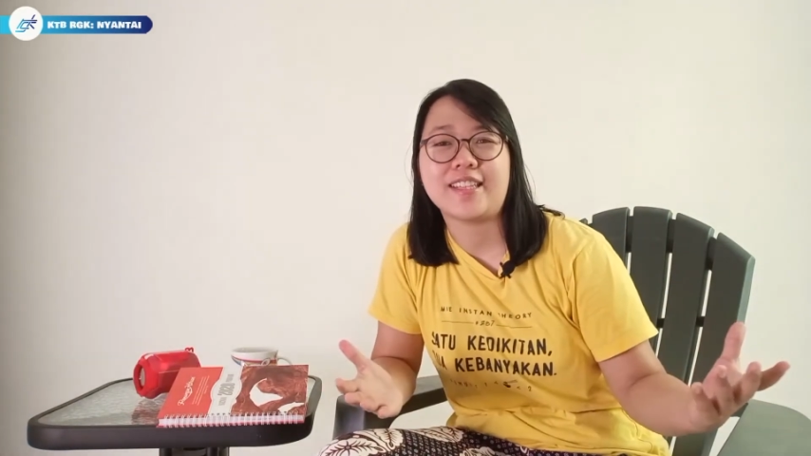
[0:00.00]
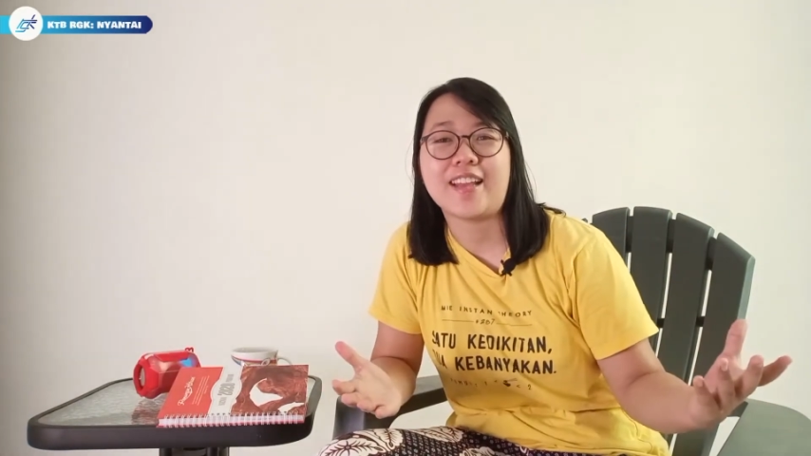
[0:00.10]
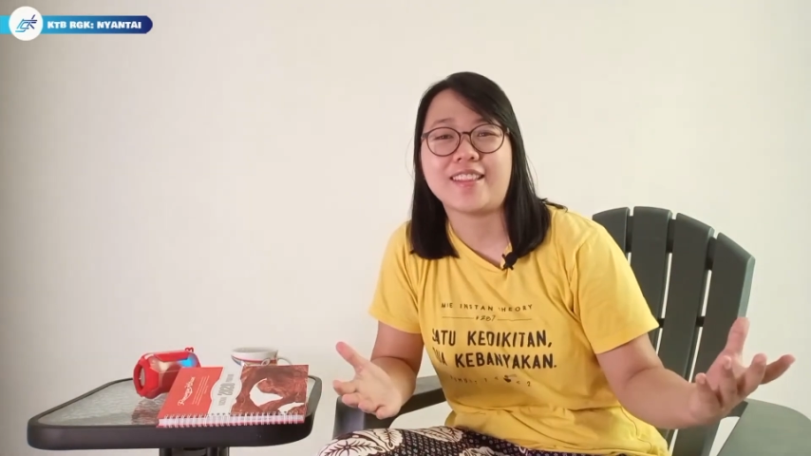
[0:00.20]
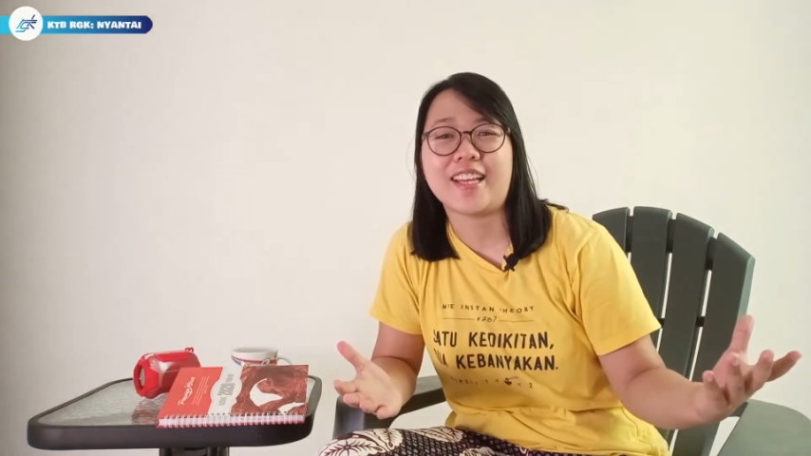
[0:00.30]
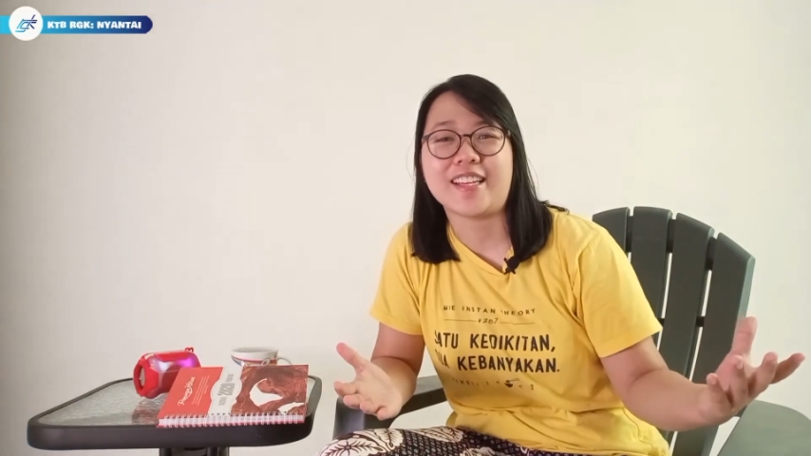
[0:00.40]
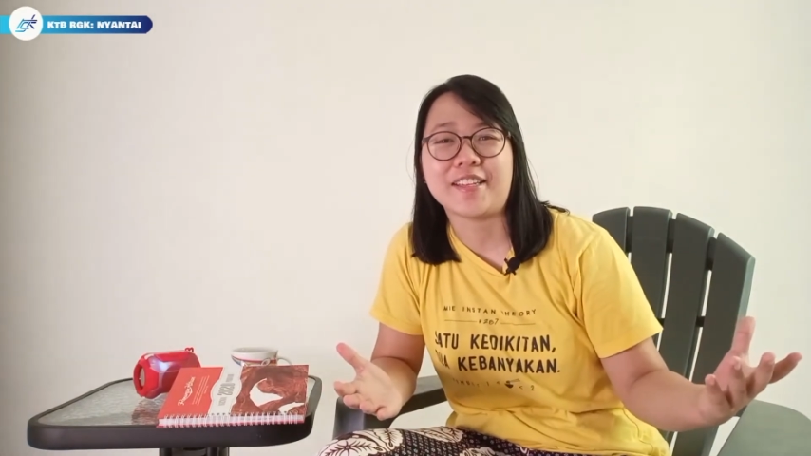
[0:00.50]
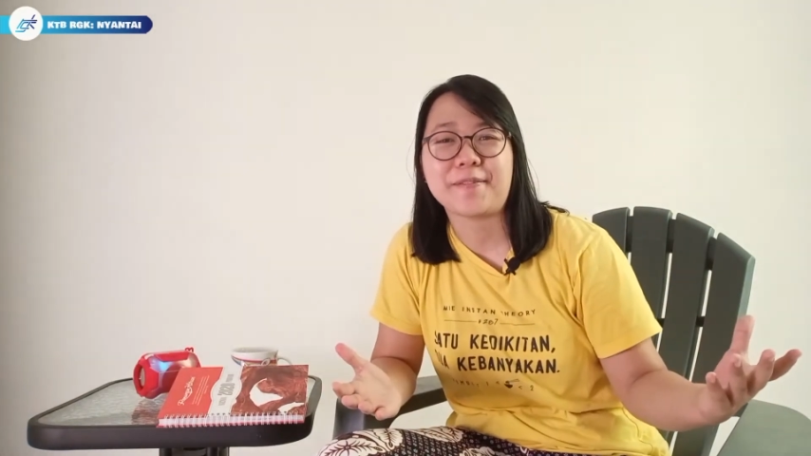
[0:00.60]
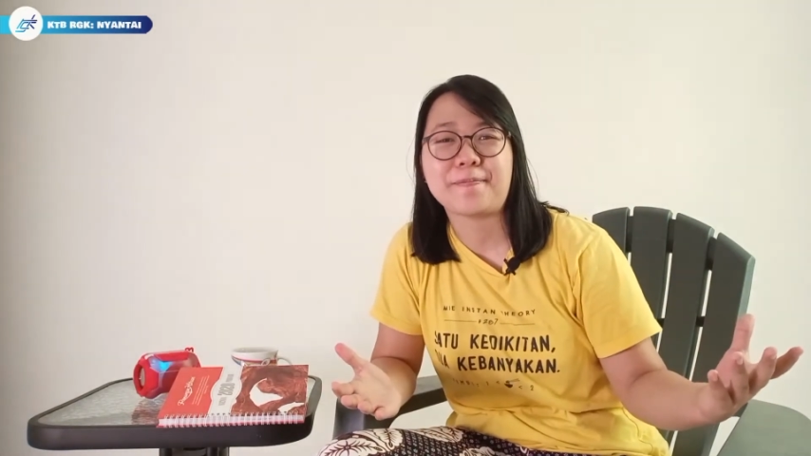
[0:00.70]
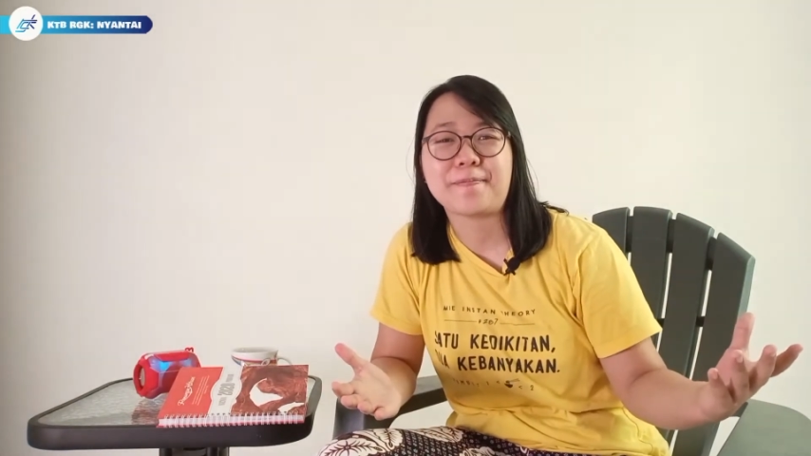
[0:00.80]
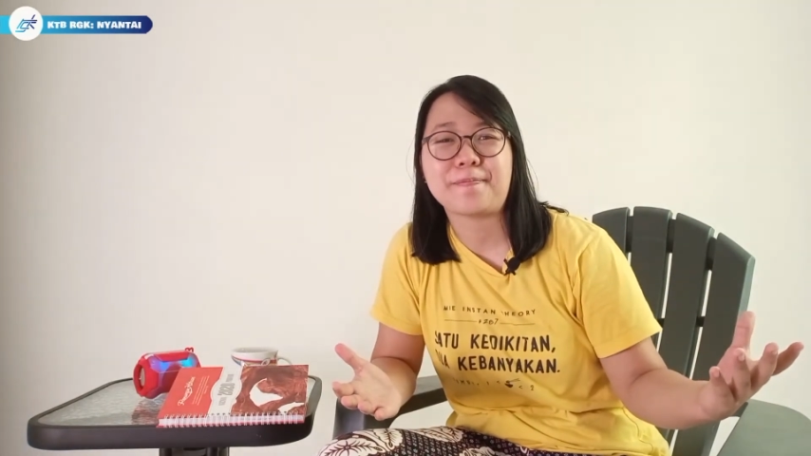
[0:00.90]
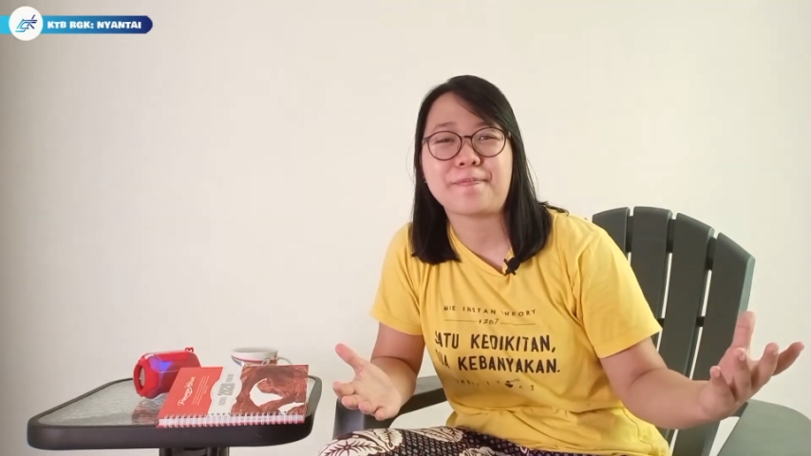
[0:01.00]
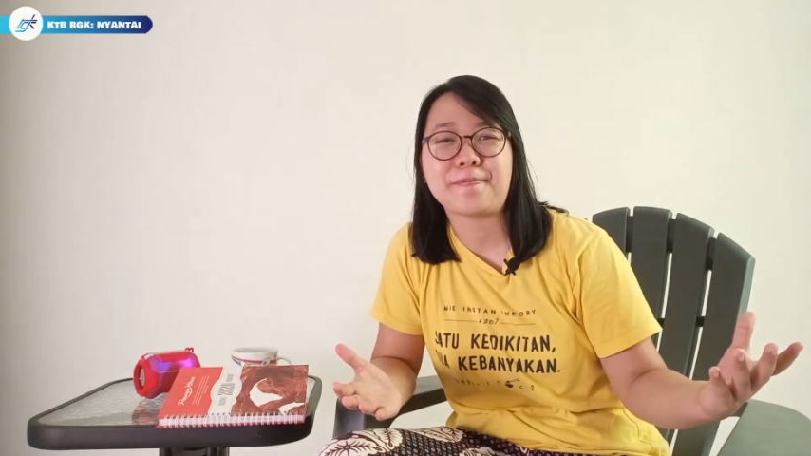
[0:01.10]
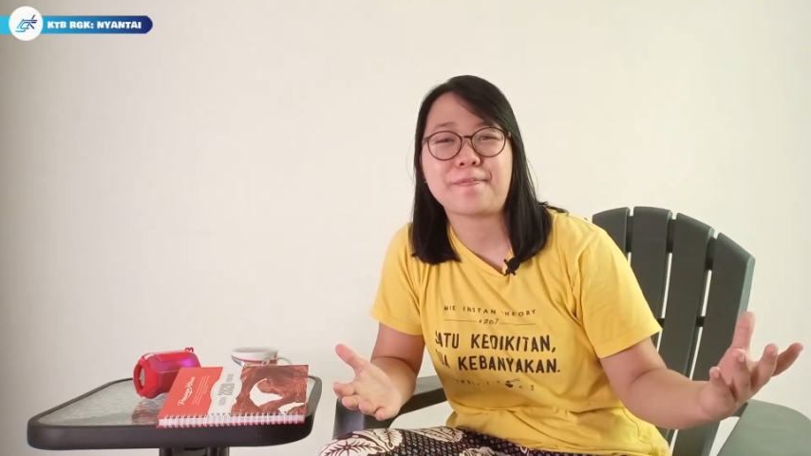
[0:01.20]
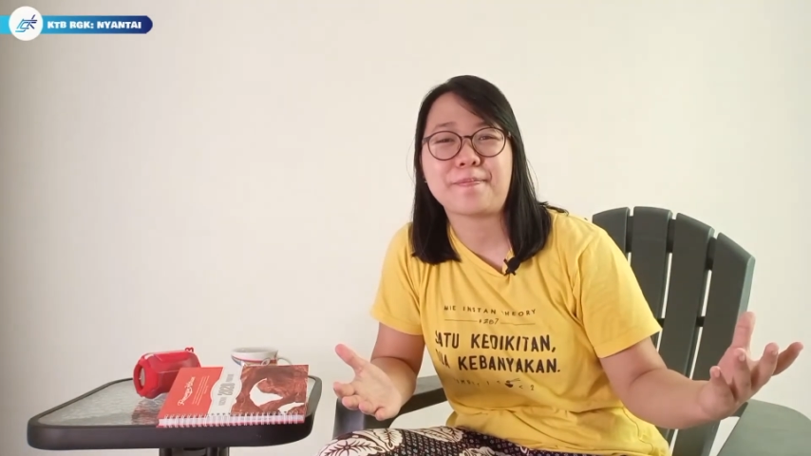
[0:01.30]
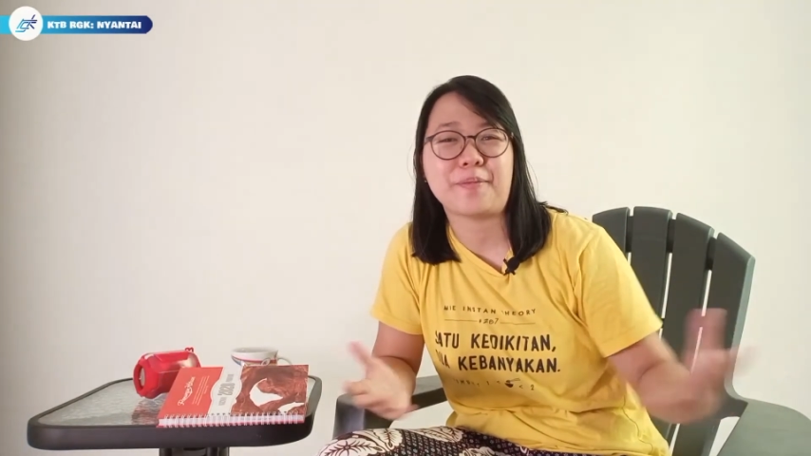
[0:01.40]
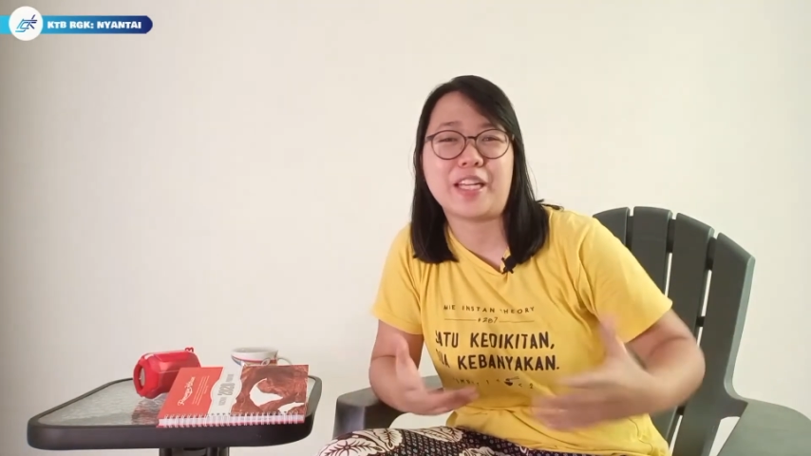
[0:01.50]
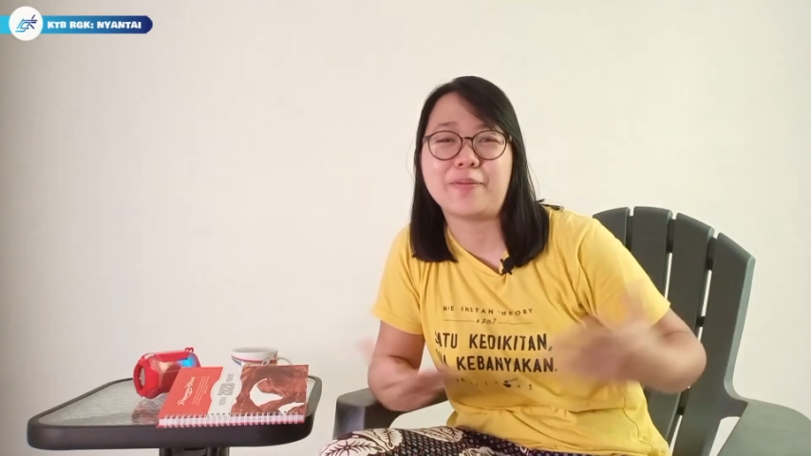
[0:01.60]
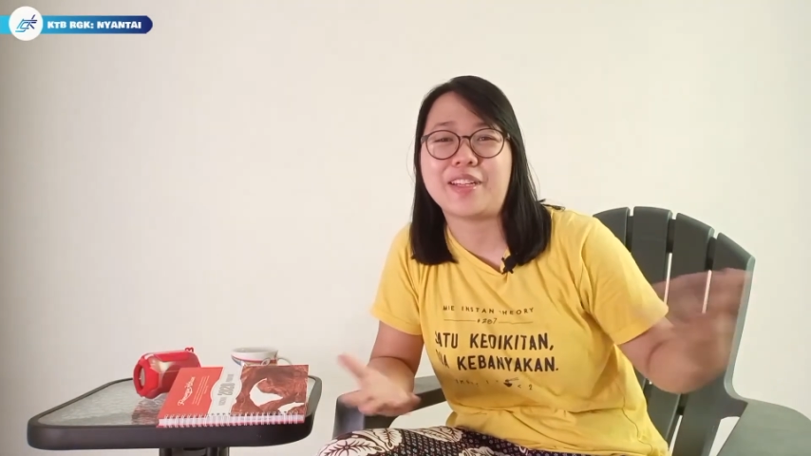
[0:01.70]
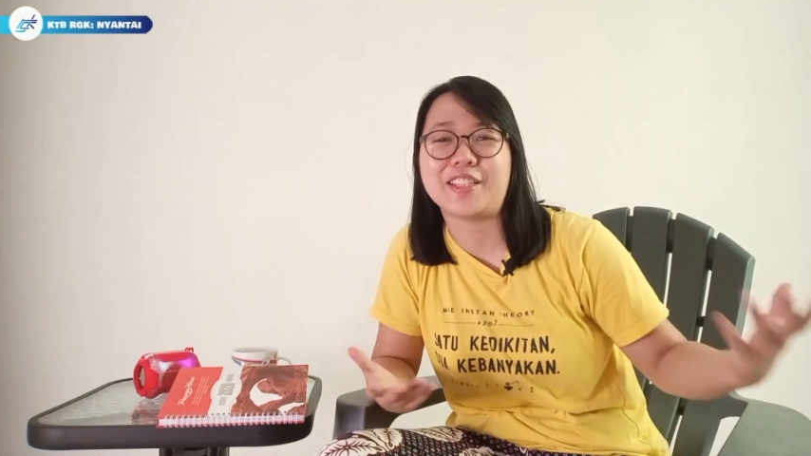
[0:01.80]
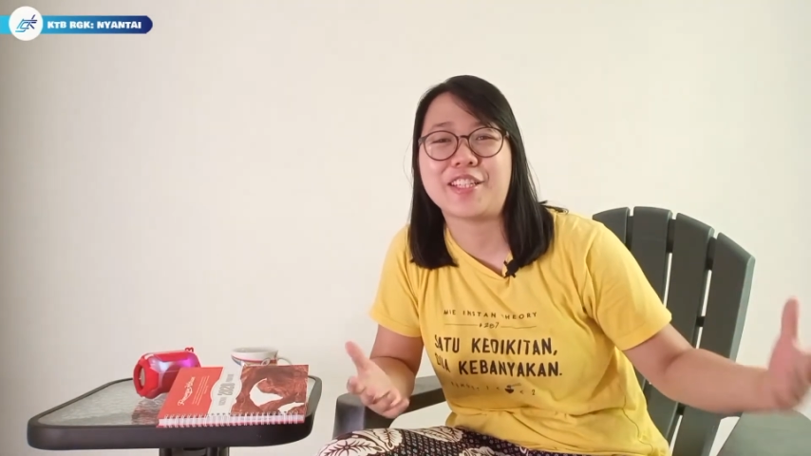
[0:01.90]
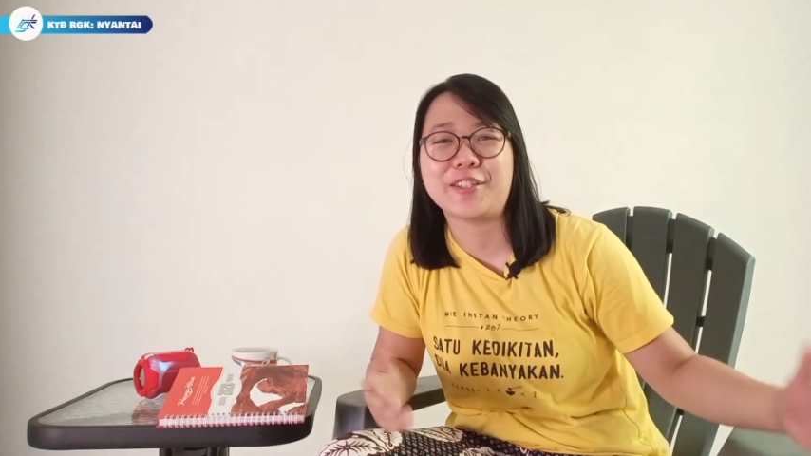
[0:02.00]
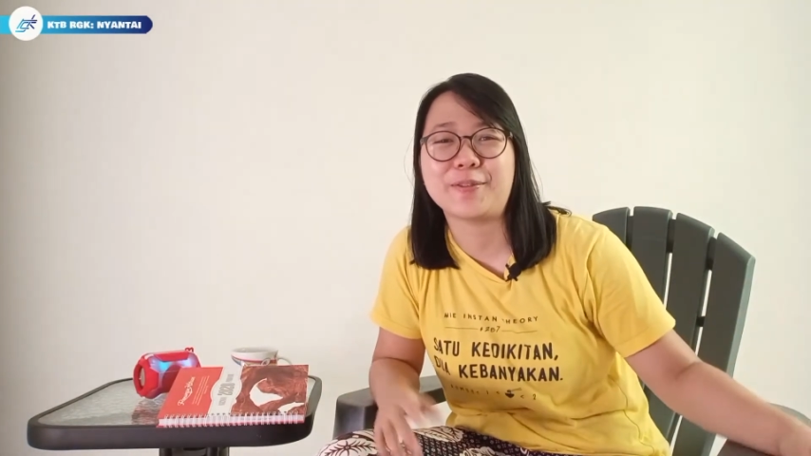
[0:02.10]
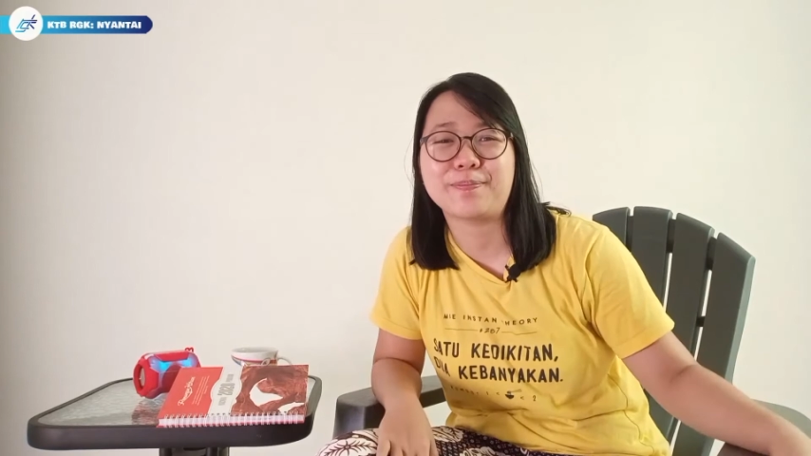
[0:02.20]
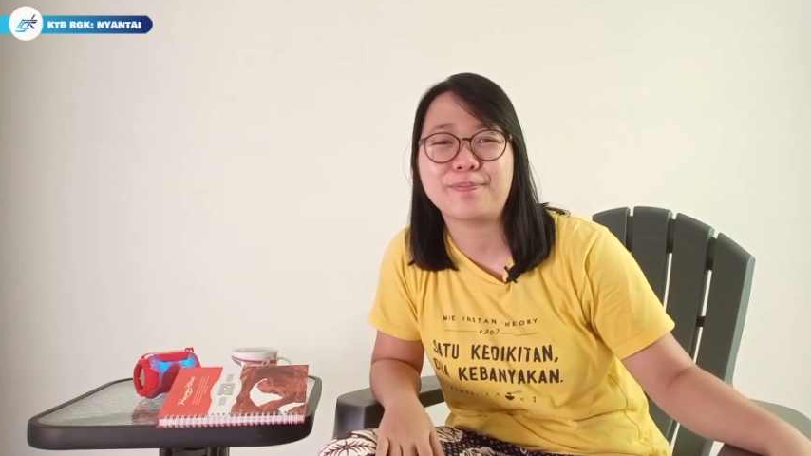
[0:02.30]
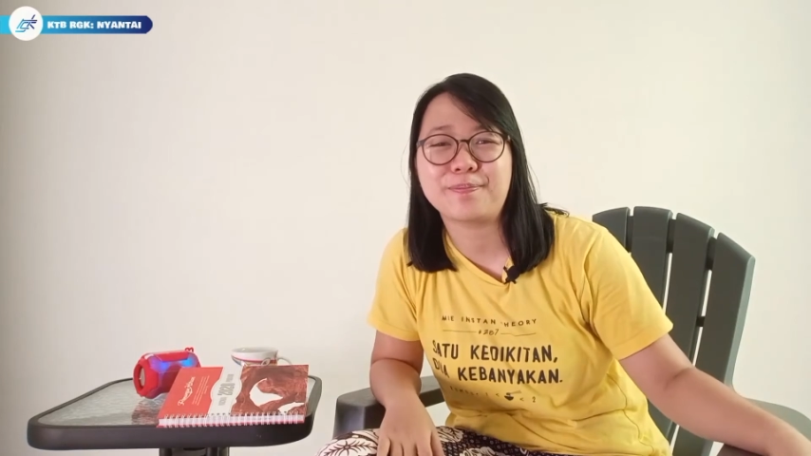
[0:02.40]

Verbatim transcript: nyantai, menikmati hidup?